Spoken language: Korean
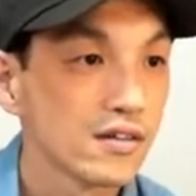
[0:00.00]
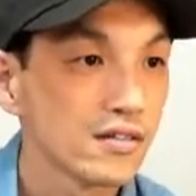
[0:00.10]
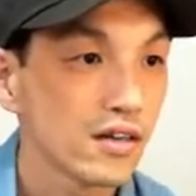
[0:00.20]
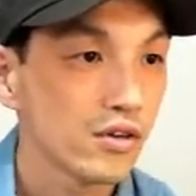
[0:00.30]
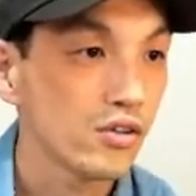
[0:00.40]

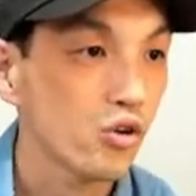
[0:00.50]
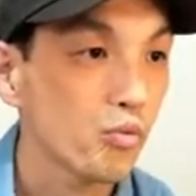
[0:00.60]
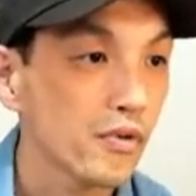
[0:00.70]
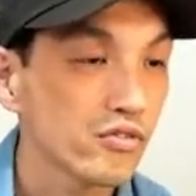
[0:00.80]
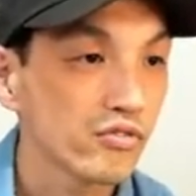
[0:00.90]
자, 최소
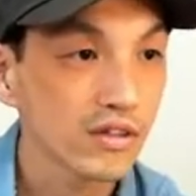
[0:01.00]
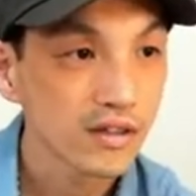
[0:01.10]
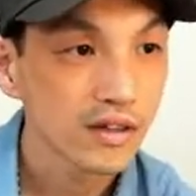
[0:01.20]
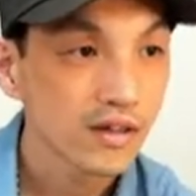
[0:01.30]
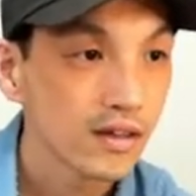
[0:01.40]
공부의
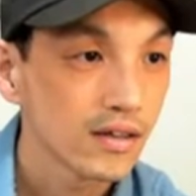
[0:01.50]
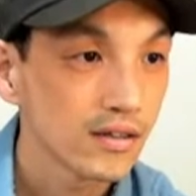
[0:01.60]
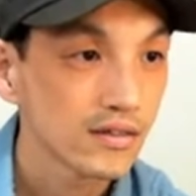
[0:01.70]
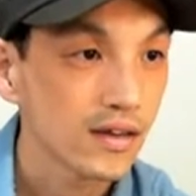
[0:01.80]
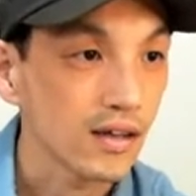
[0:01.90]
수는
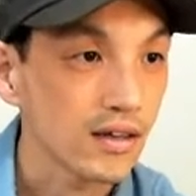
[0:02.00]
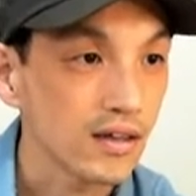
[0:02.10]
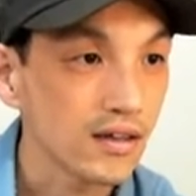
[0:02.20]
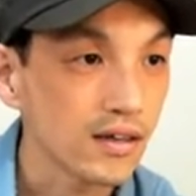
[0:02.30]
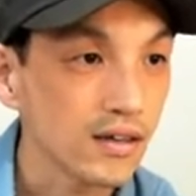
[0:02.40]
자,
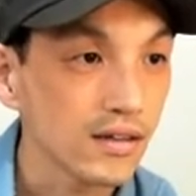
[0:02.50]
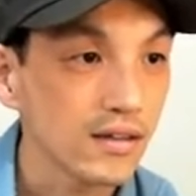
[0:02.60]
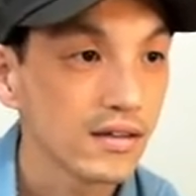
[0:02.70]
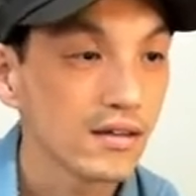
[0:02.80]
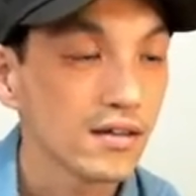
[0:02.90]
2는
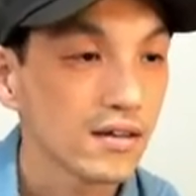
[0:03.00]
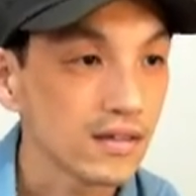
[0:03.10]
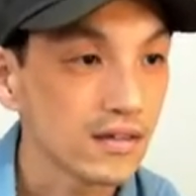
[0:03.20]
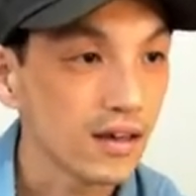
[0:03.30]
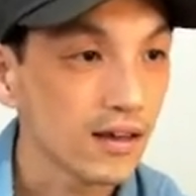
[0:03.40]

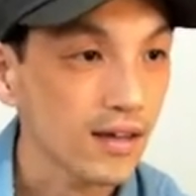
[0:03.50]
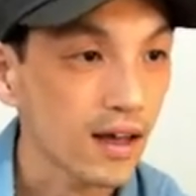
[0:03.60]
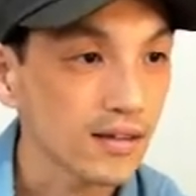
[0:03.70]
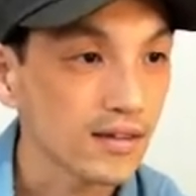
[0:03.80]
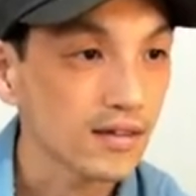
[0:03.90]
2의
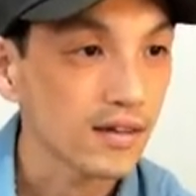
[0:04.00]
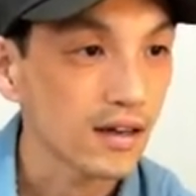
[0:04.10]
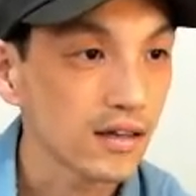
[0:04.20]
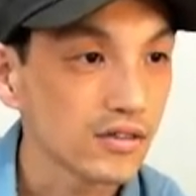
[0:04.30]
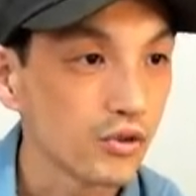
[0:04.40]
4승을
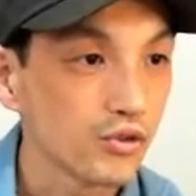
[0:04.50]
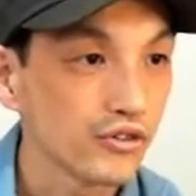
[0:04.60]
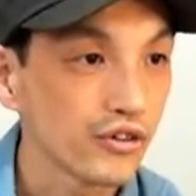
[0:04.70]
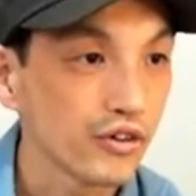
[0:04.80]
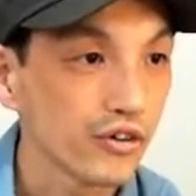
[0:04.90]

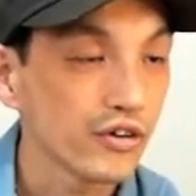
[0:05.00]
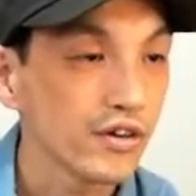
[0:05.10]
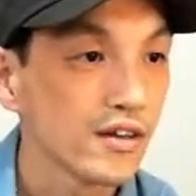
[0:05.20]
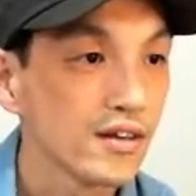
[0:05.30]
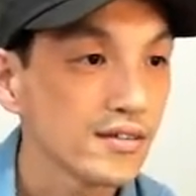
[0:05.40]
가져오고요.
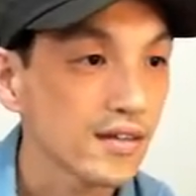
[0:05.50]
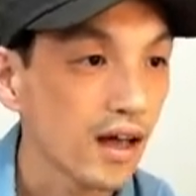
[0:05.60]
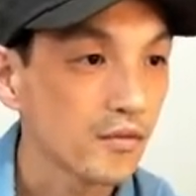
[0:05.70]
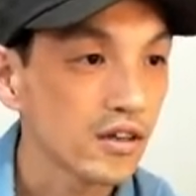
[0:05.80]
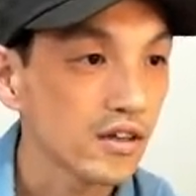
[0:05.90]

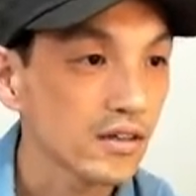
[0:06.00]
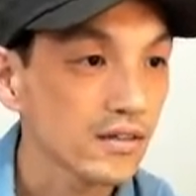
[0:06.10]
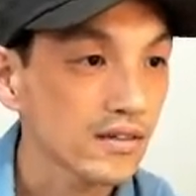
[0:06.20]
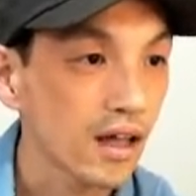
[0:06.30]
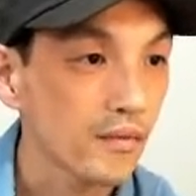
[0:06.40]
3은
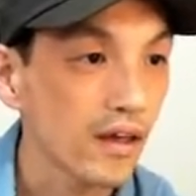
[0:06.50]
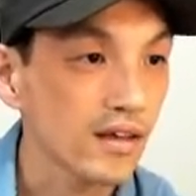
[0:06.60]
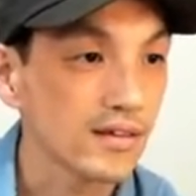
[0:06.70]
3의